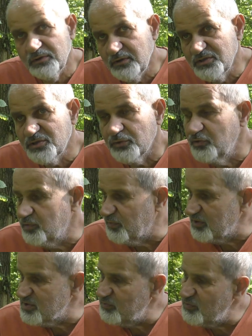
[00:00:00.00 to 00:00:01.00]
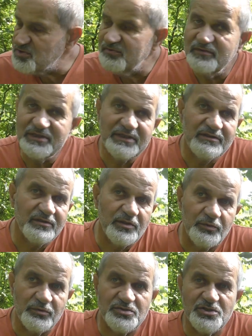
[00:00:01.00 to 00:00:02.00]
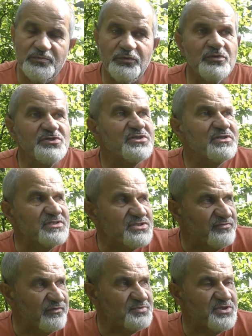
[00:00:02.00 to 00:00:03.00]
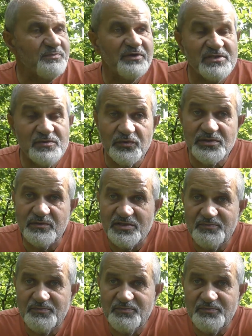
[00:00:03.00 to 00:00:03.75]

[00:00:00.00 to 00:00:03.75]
и строить производство военное и прочее, прочее, и значит вообще производство,